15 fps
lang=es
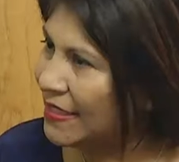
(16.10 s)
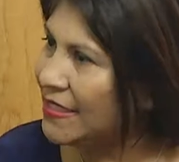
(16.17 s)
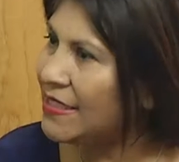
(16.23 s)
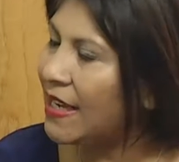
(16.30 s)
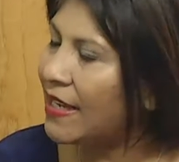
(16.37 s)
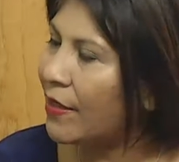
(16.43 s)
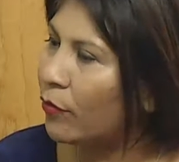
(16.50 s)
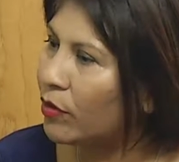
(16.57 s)

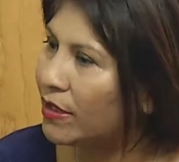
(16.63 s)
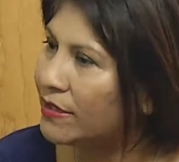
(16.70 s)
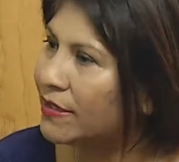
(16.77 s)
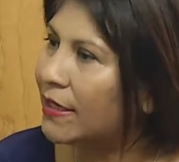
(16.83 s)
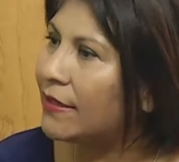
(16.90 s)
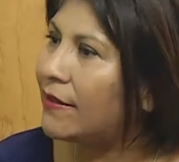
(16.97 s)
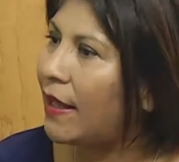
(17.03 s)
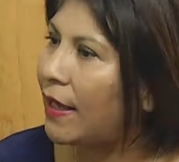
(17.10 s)
niñas y
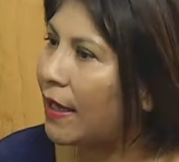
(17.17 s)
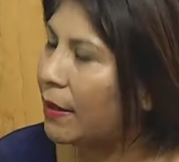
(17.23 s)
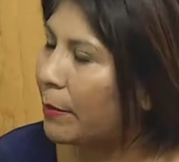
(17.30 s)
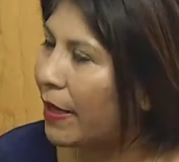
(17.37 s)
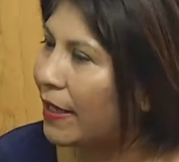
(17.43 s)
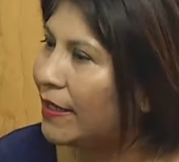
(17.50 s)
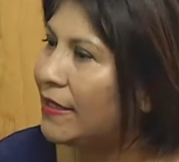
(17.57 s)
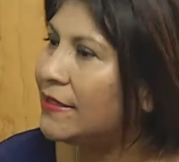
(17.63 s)
adolescentes en el
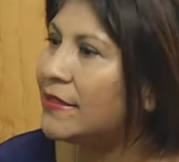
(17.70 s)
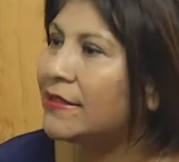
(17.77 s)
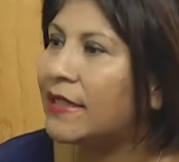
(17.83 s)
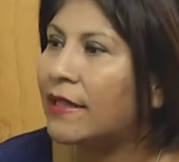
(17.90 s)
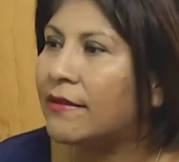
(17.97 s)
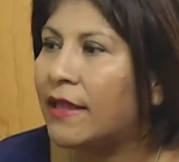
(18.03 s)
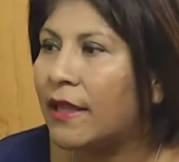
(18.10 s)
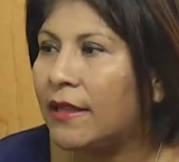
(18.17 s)
país
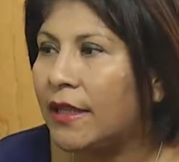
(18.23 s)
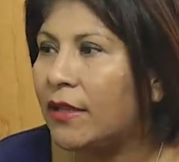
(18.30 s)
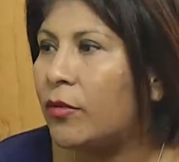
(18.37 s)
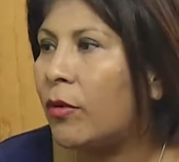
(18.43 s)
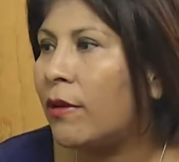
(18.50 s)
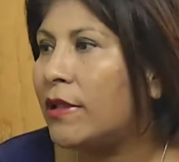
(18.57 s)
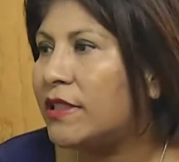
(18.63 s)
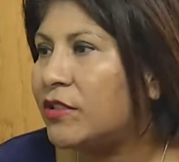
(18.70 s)
están
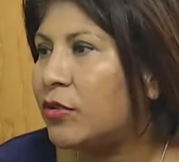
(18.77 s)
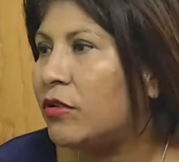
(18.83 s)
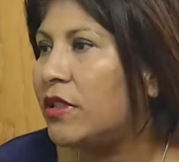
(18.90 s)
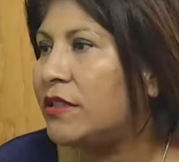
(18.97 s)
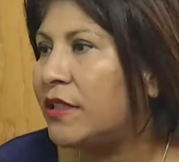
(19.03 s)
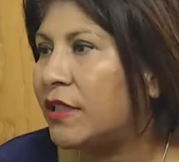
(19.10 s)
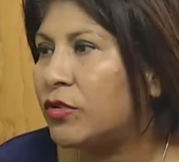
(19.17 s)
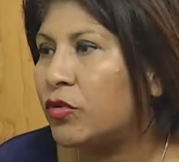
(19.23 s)
teniendo
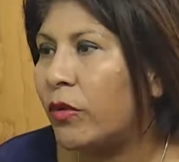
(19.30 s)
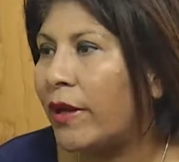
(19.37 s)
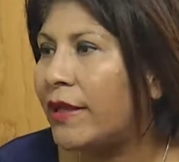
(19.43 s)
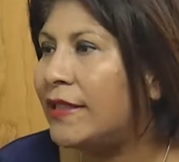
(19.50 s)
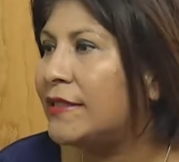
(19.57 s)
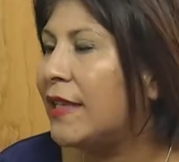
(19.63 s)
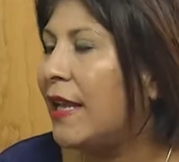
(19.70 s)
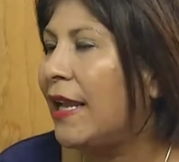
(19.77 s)
relaciones
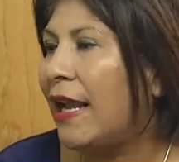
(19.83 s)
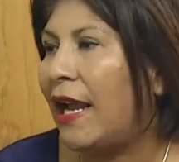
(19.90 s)
sexuales